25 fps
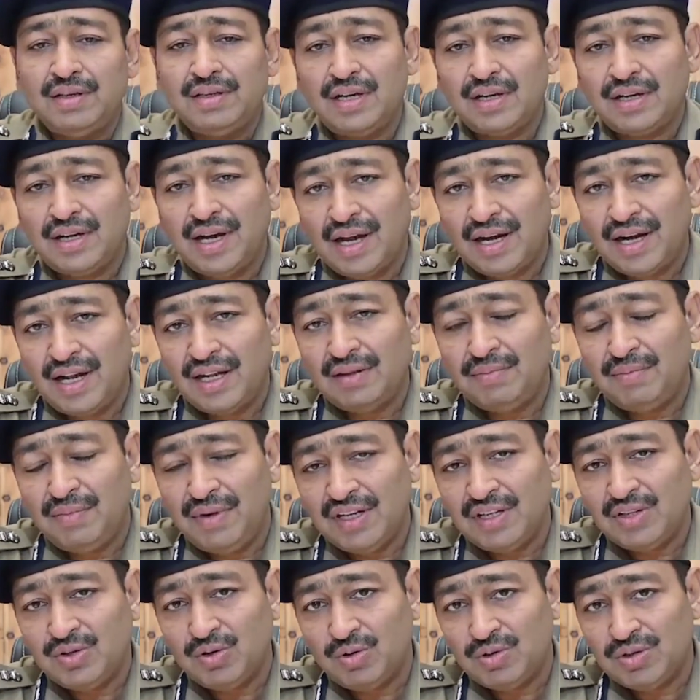
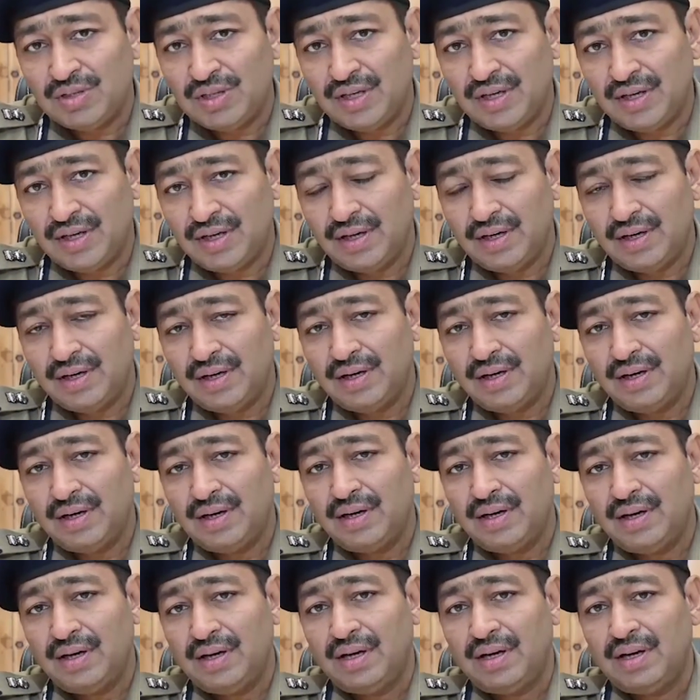सकारात्मक सोचें
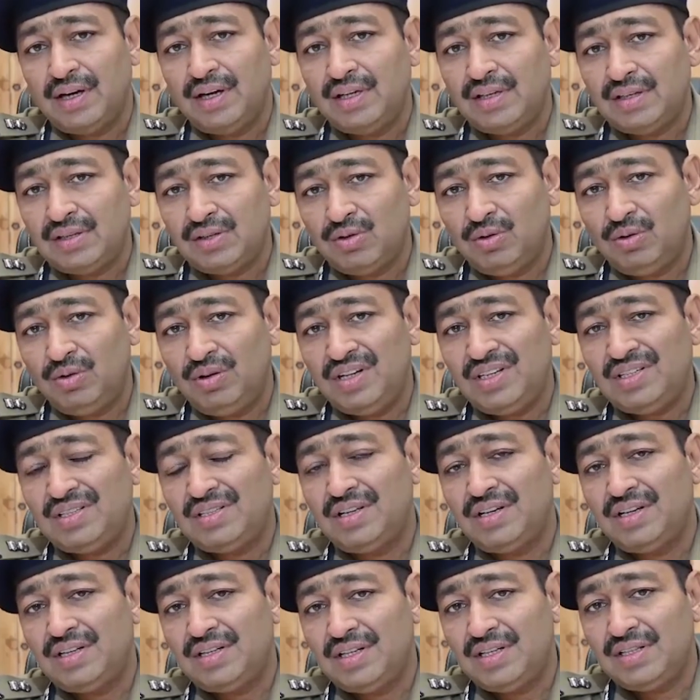इसको
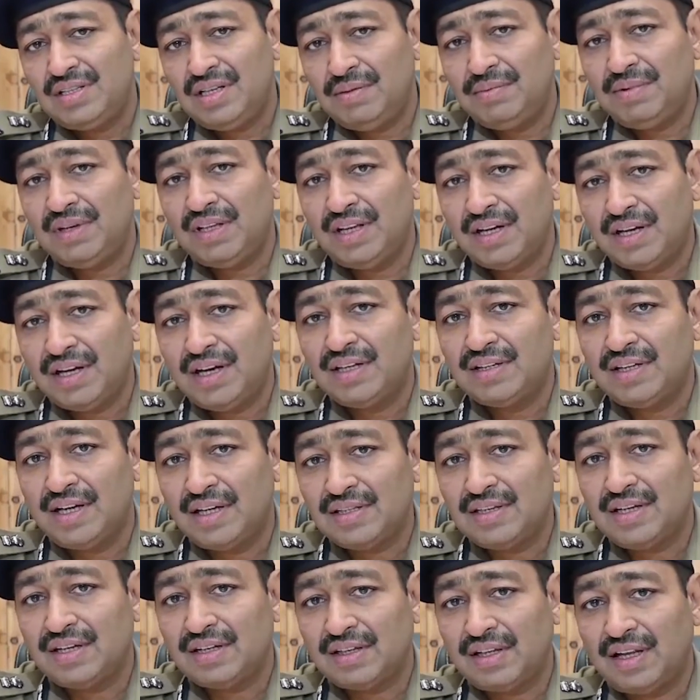इस दृष्टि से भी देखा
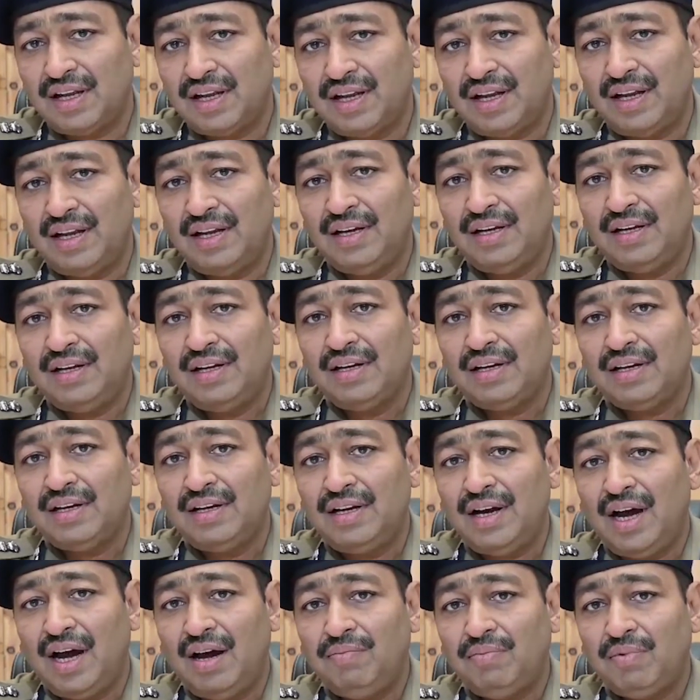जा सकता है
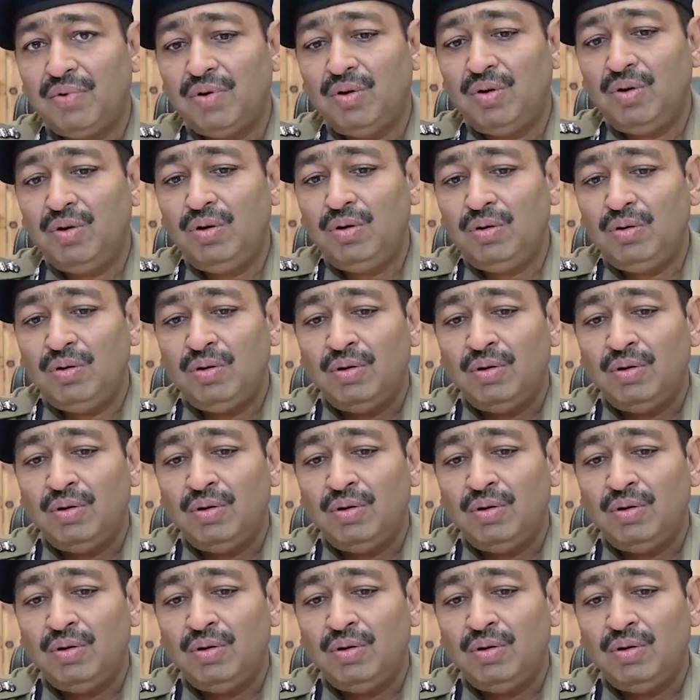कि आपको